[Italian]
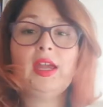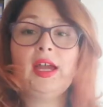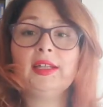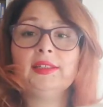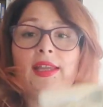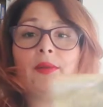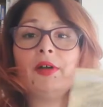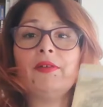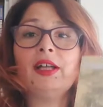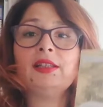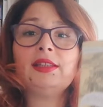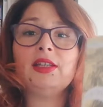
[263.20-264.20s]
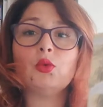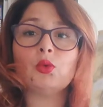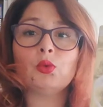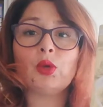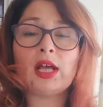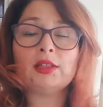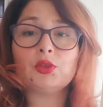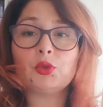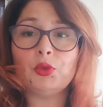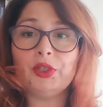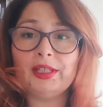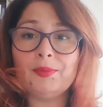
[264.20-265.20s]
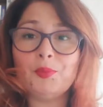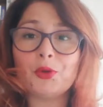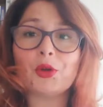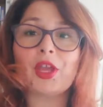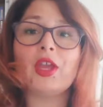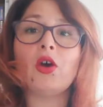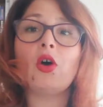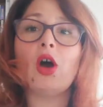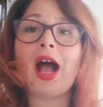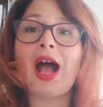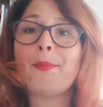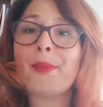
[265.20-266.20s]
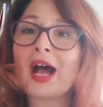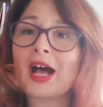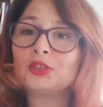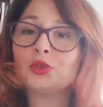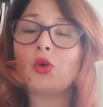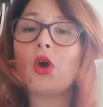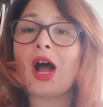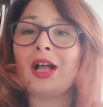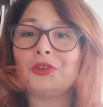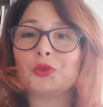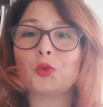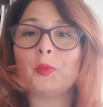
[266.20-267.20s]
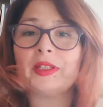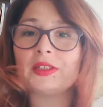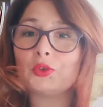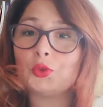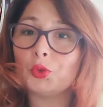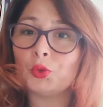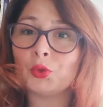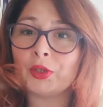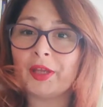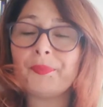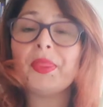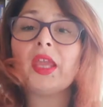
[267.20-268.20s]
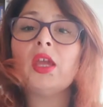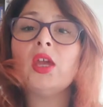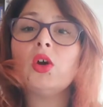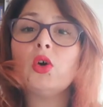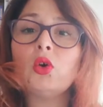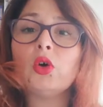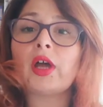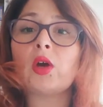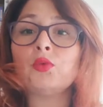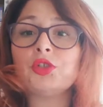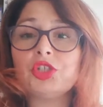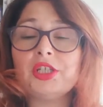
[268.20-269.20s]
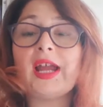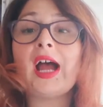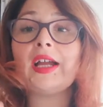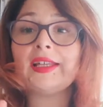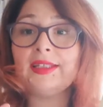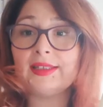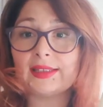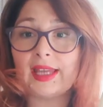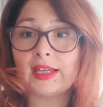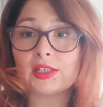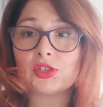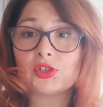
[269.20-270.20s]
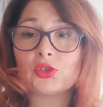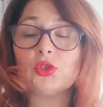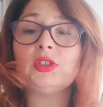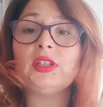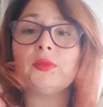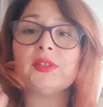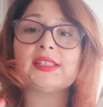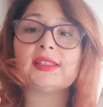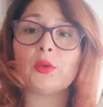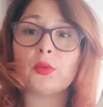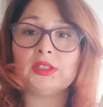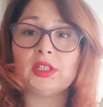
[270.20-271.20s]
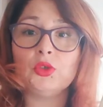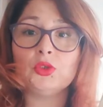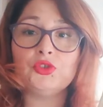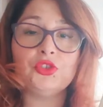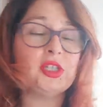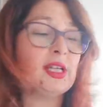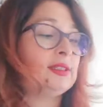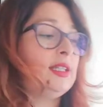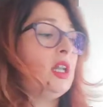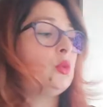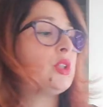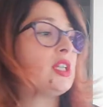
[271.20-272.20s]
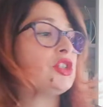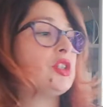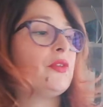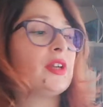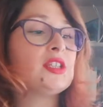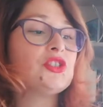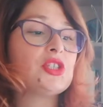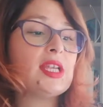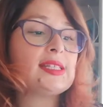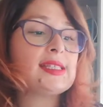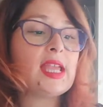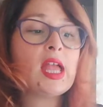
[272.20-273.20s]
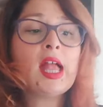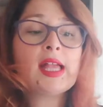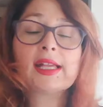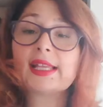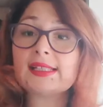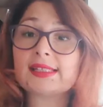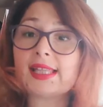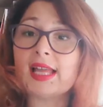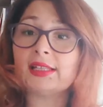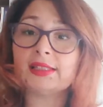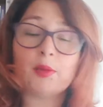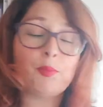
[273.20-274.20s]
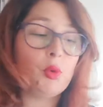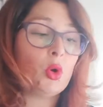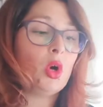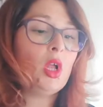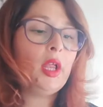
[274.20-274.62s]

Andiamo avanti con un altro libro che ho amato, altro mattone. Ora uscirà il terzo di questa quadrilogia dell'autrice francese Christelle Dabot.